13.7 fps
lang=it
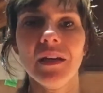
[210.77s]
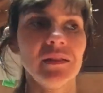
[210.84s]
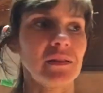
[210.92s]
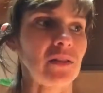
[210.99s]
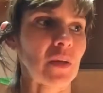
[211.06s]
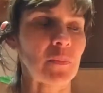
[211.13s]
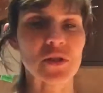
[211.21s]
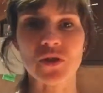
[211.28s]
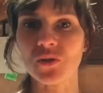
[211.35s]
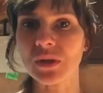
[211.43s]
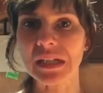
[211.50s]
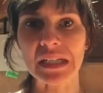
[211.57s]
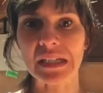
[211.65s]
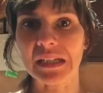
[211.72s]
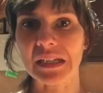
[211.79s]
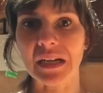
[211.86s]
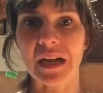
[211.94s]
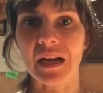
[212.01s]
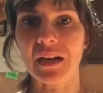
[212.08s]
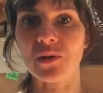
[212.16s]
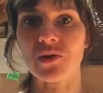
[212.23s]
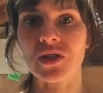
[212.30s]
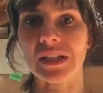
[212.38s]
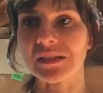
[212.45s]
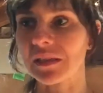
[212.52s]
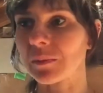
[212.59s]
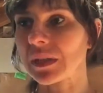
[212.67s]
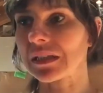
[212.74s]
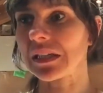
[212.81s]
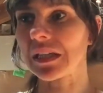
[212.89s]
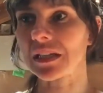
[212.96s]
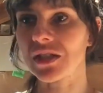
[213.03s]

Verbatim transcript: da una persona che era costantemente alla